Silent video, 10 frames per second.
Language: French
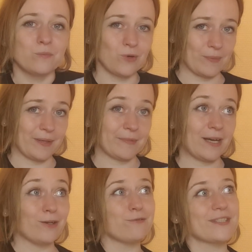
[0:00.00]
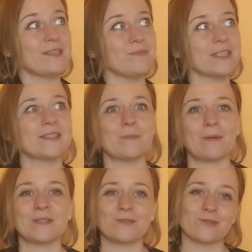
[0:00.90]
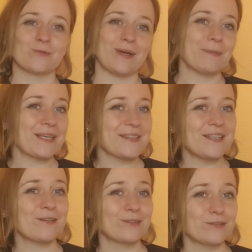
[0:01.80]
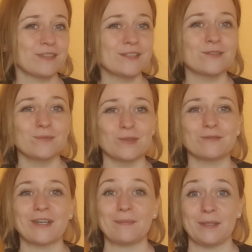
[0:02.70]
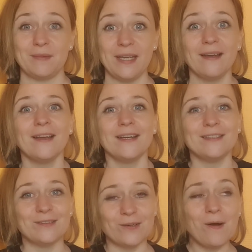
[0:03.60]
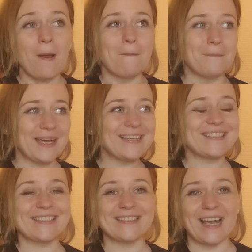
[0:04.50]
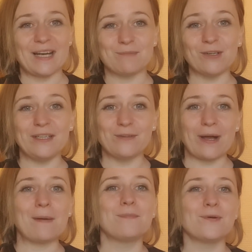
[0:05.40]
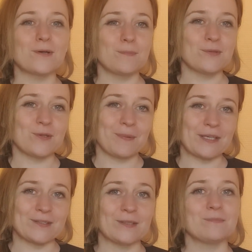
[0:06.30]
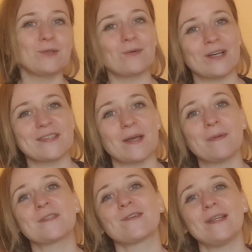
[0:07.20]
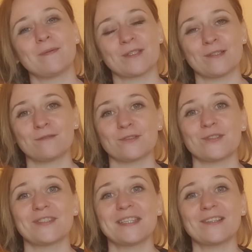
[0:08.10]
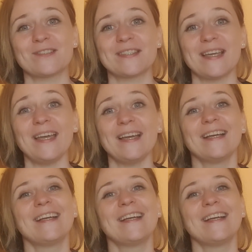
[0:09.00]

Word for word: moi-même. Alors vous allez me dire, c'est pas parce que je m'apprécie que d'office tout le monde va m'aimer. Non, mais généralement, il y aura beaucoup plus de personnes. Pourquoi ça Parce que les personnes vont sentir que c'est